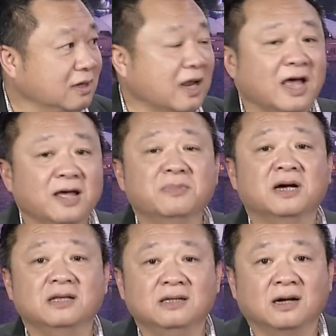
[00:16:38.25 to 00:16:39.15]
để mà
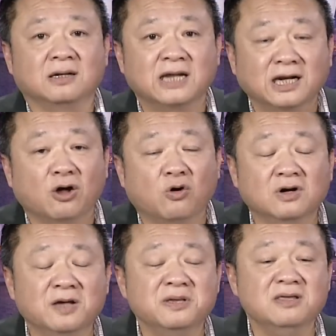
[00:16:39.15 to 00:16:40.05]
uh, tranh
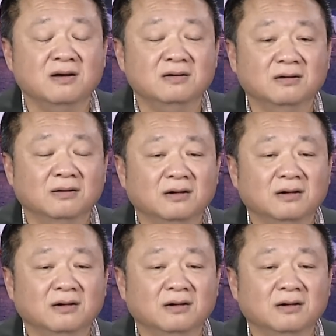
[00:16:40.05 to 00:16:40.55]
đấu để mà giữ nó